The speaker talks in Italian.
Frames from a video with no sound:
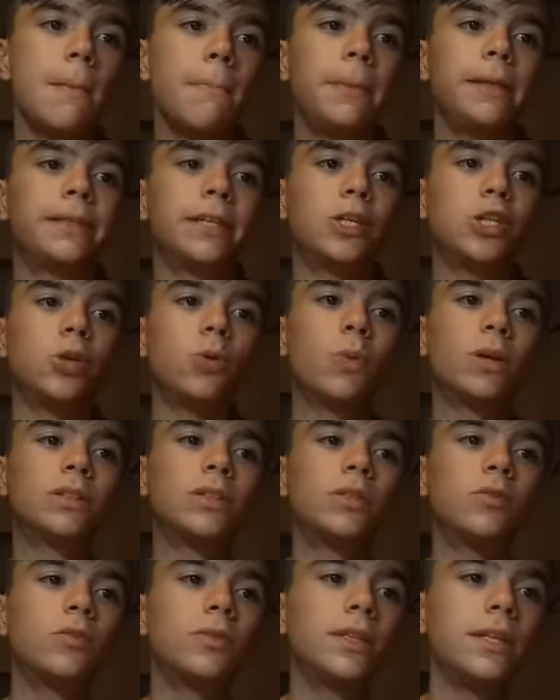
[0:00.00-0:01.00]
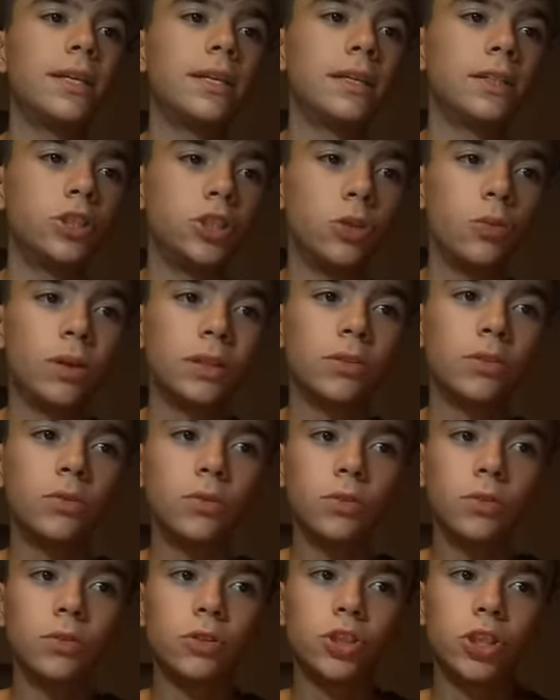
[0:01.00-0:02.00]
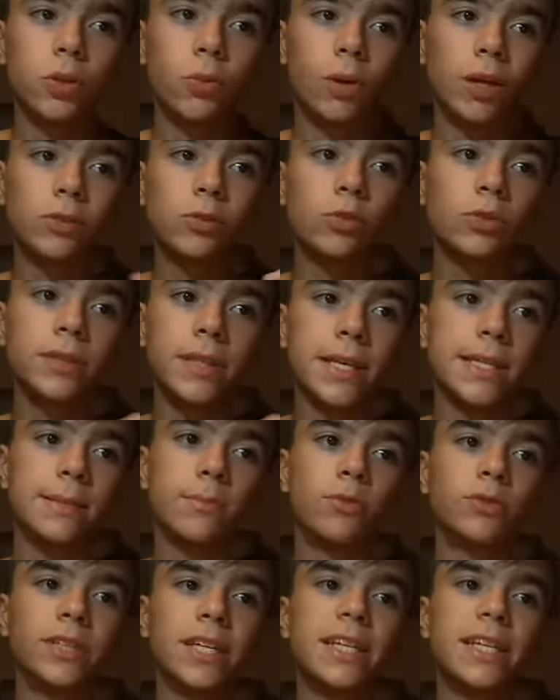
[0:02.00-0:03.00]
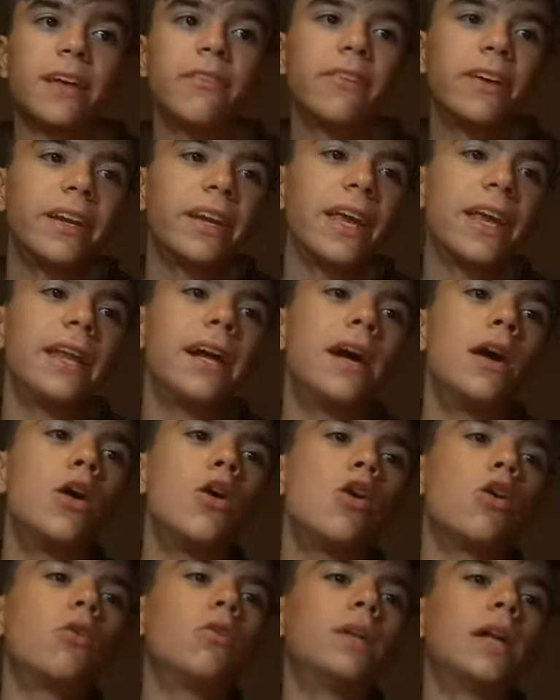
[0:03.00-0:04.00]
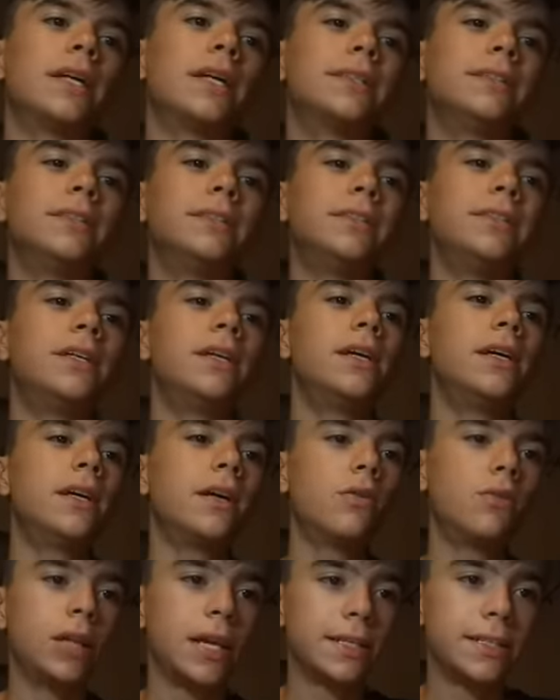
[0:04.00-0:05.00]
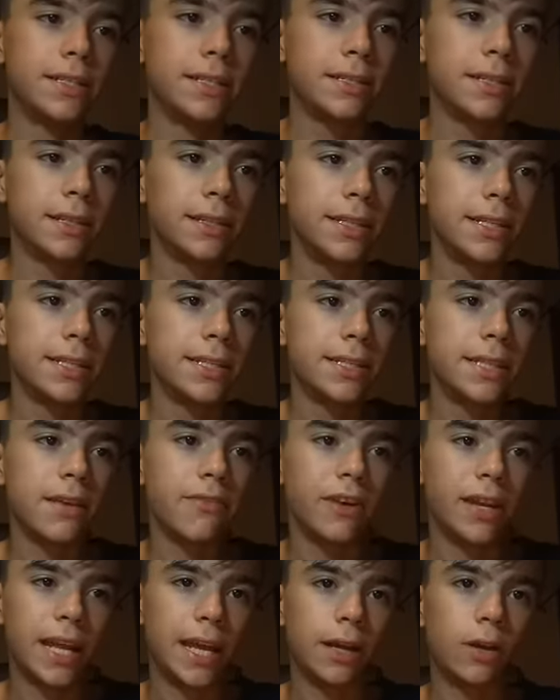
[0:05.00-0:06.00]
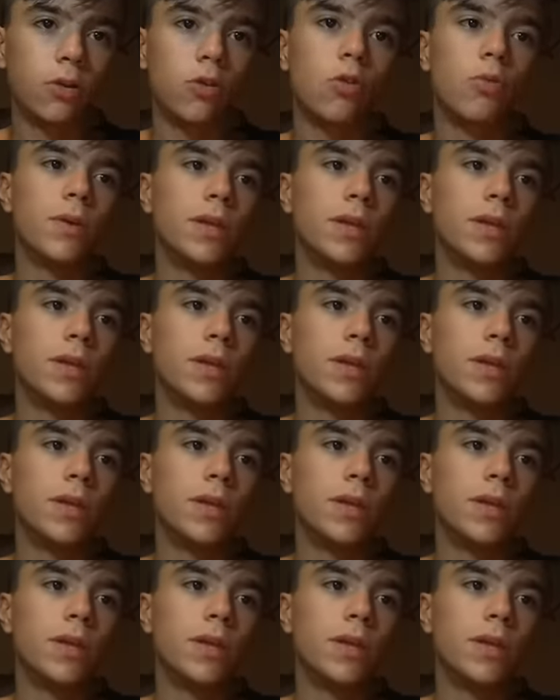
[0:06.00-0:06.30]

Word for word: mentre al 58 segna Ferreira con, assist, con assist di Stefanenko.